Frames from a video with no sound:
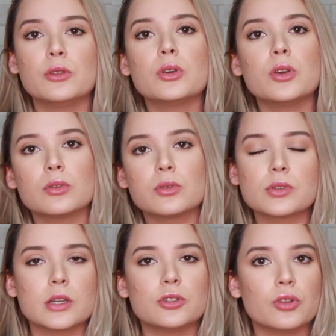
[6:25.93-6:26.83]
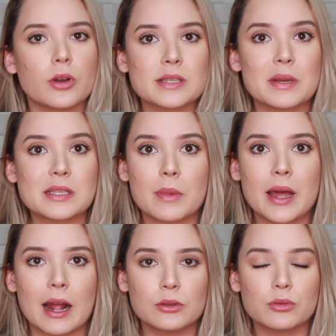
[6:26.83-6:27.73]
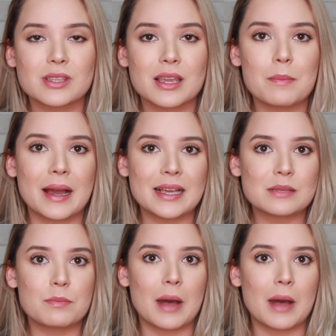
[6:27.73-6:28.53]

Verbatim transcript: do que outros retinóis mais baratos e mais